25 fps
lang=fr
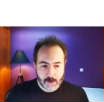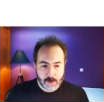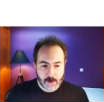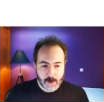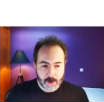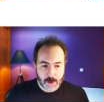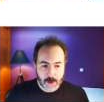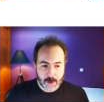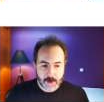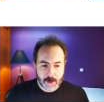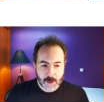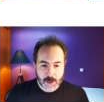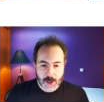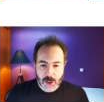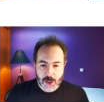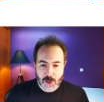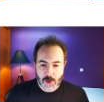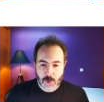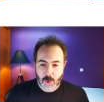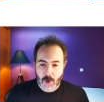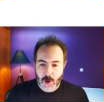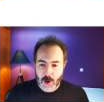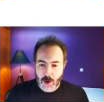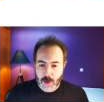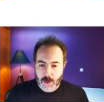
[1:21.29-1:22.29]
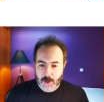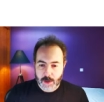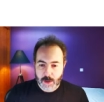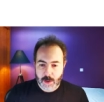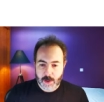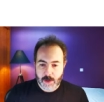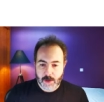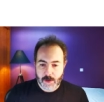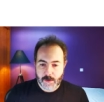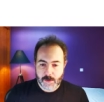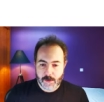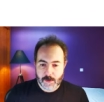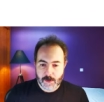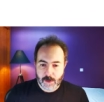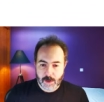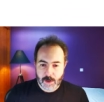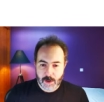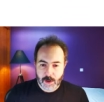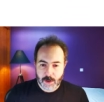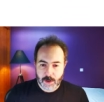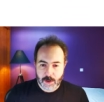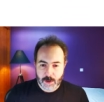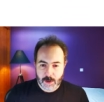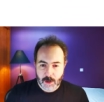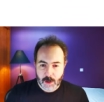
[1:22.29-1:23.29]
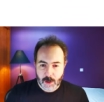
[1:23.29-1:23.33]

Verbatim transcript: l'État chinois qui a décidé,